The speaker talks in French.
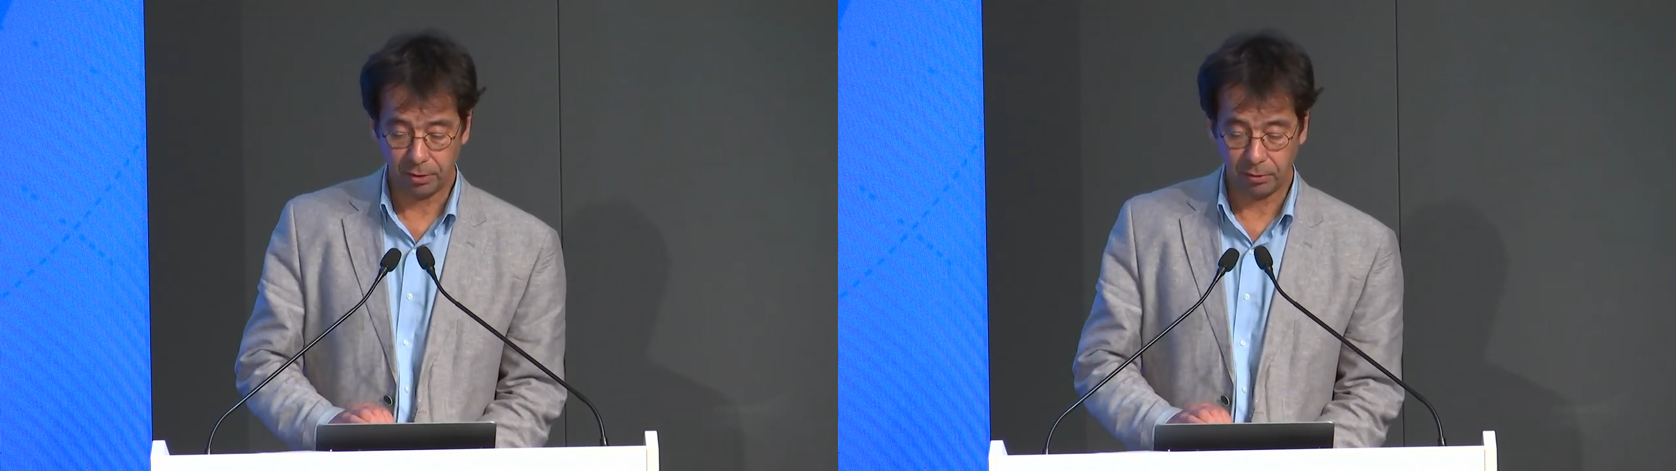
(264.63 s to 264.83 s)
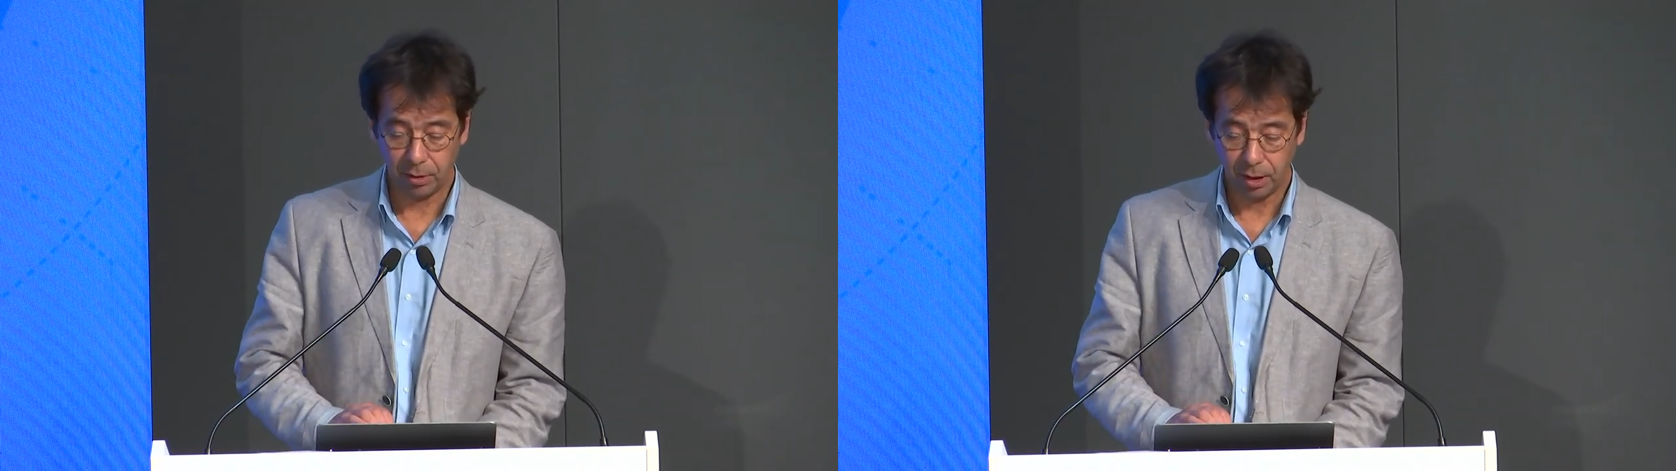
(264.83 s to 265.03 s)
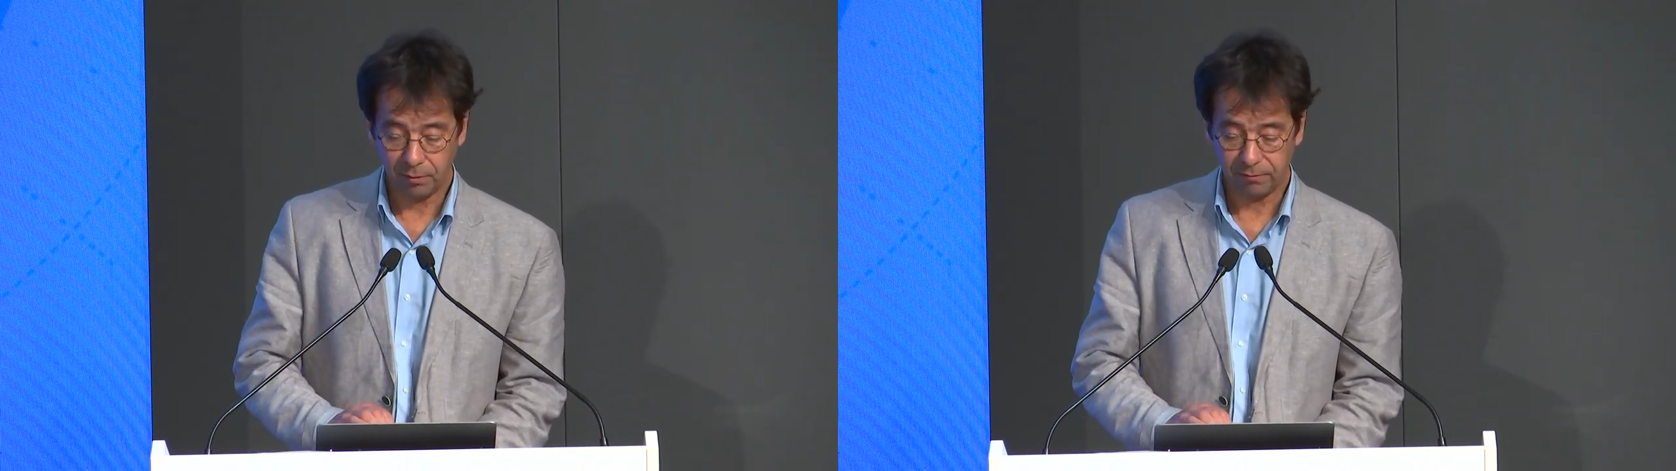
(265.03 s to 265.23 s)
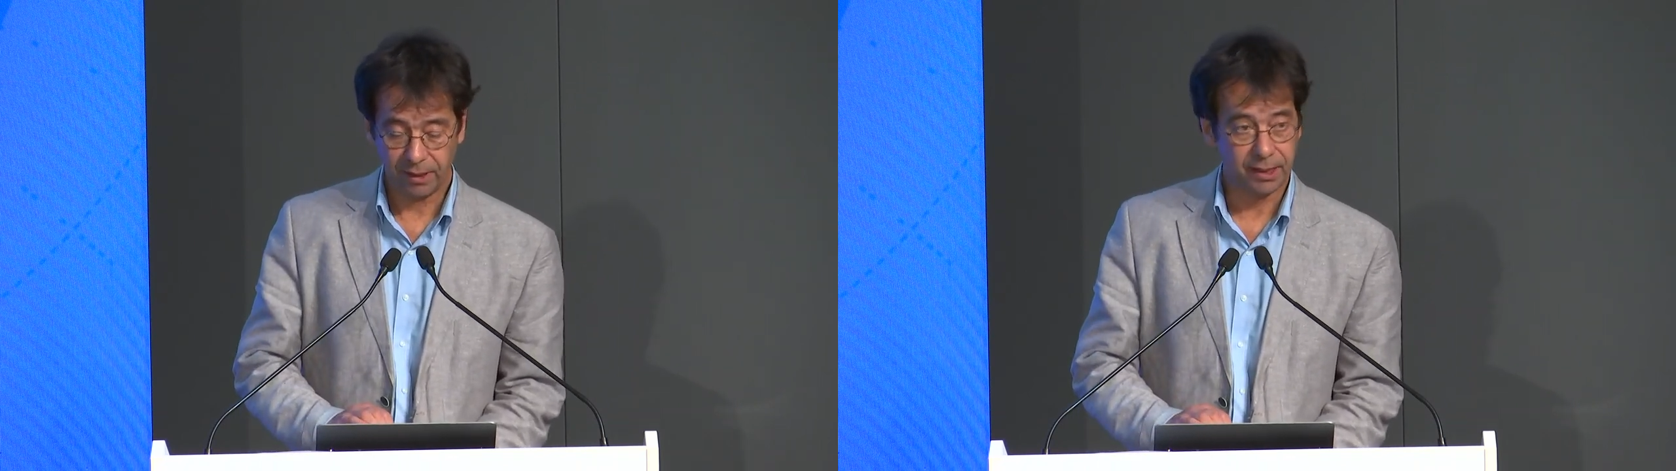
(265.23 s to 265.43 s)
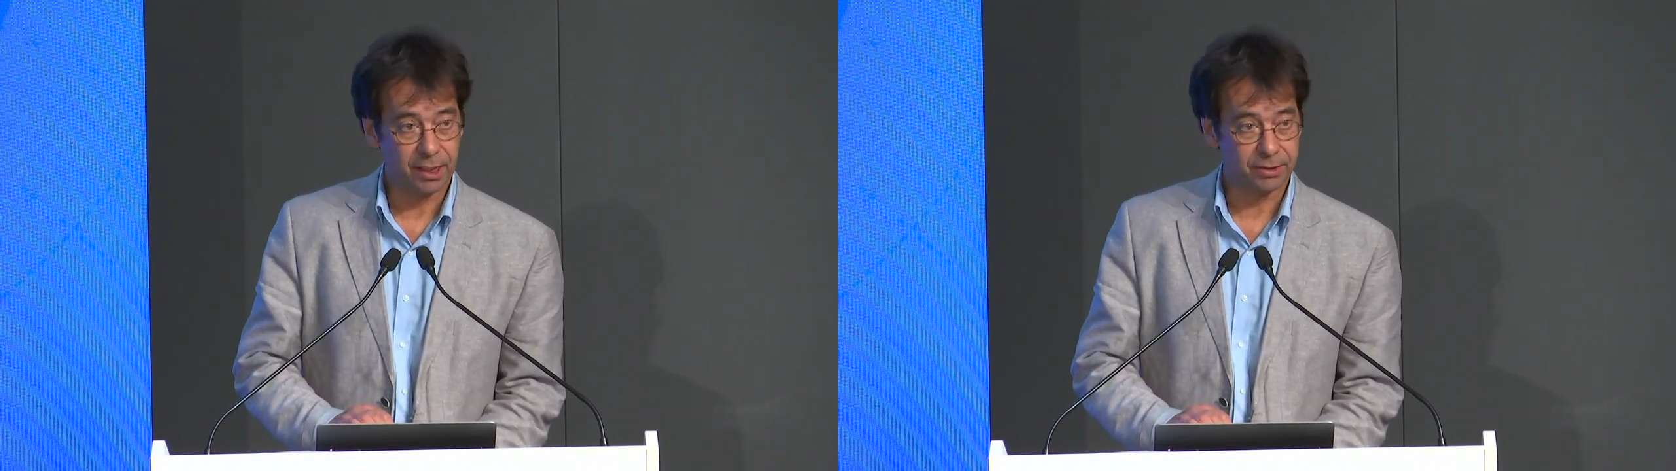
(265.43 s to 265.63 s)
et en
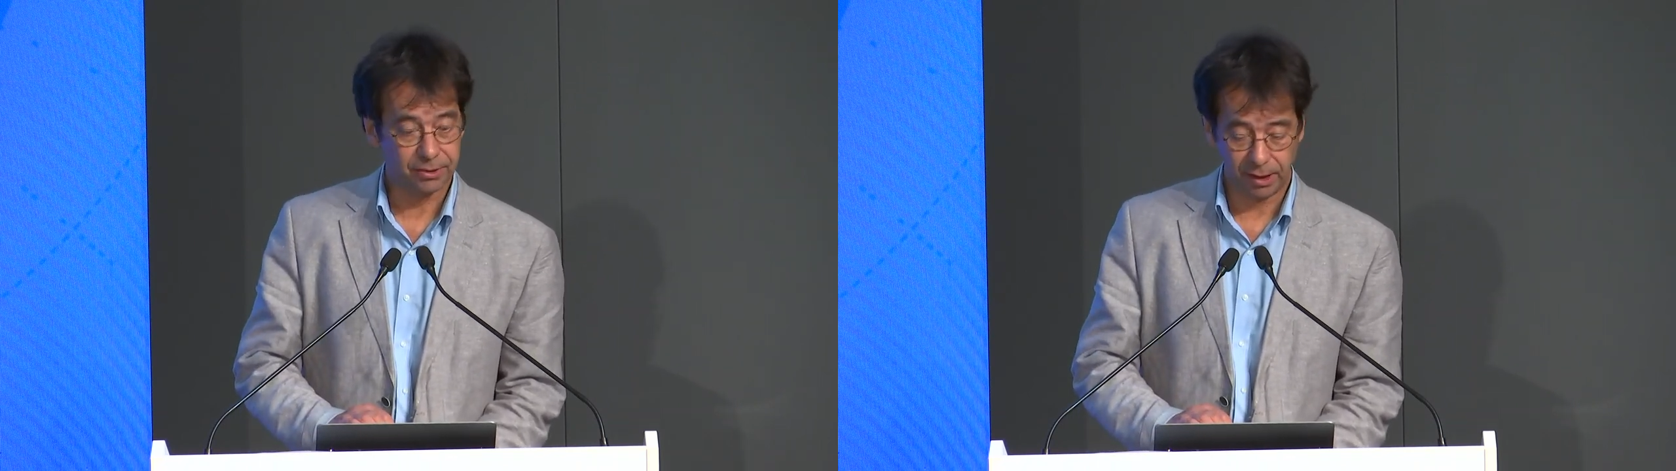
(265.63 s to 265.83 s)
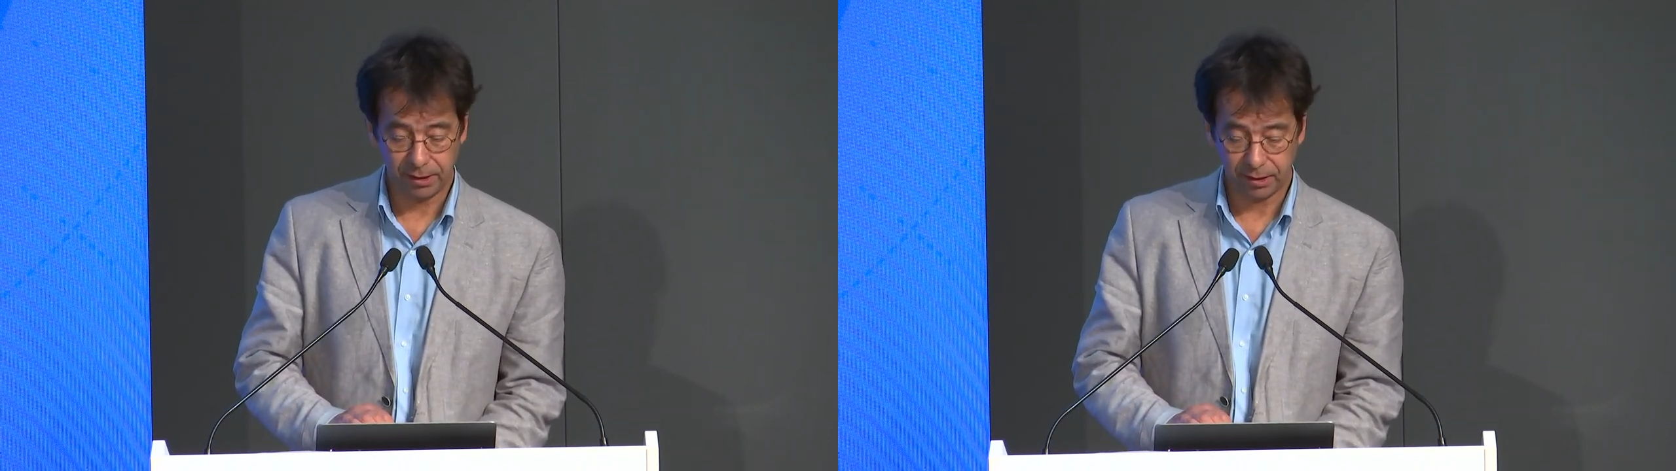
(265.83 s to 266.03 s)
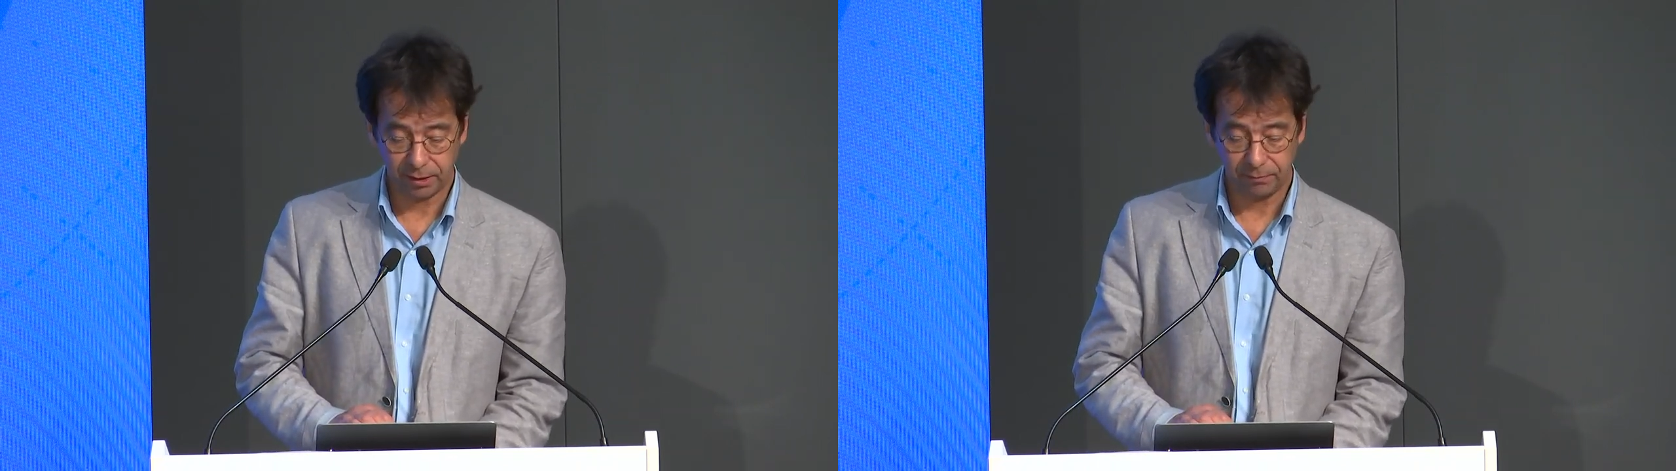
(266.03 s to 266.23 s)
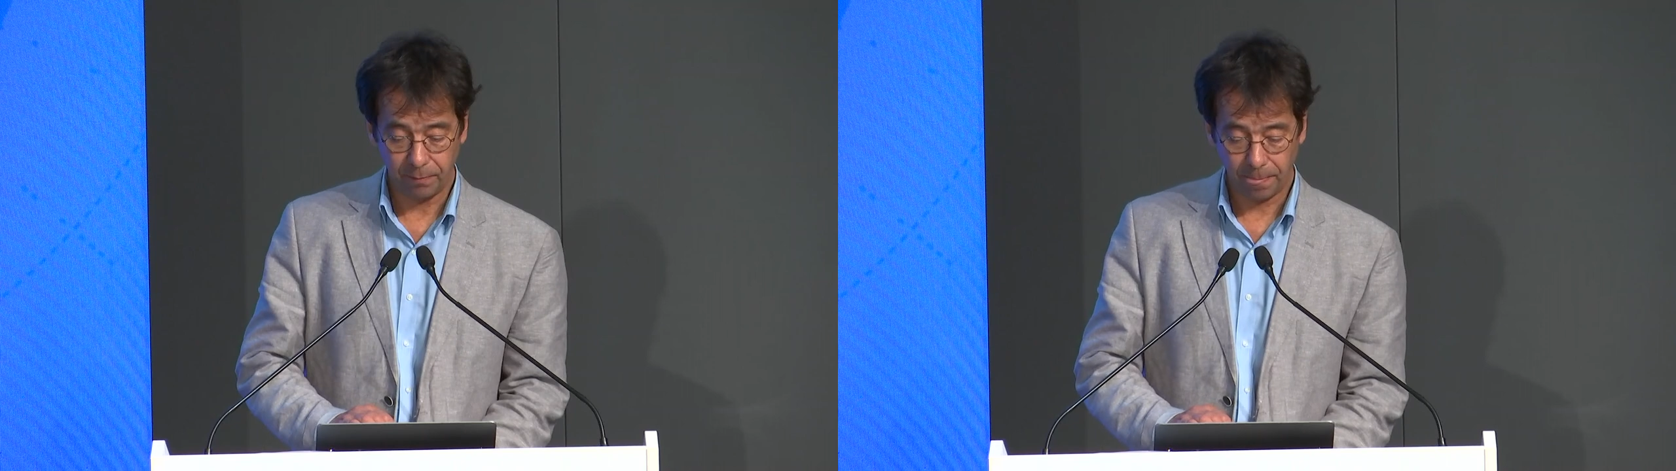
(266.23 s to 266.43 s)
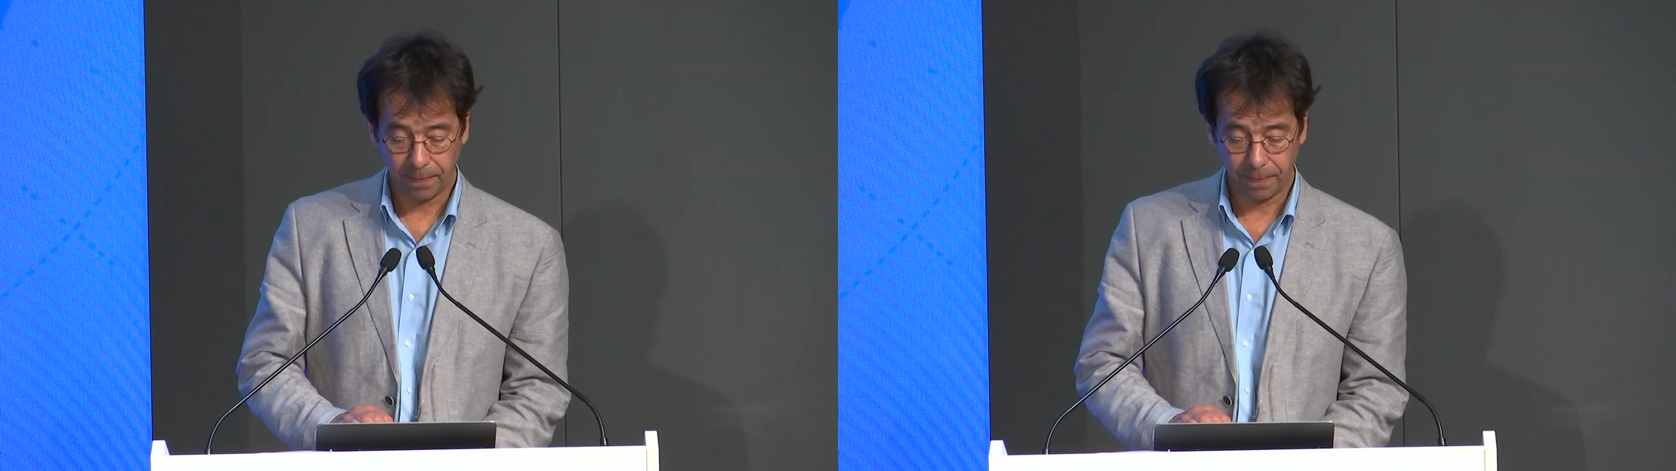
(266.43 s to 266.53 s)
partageant des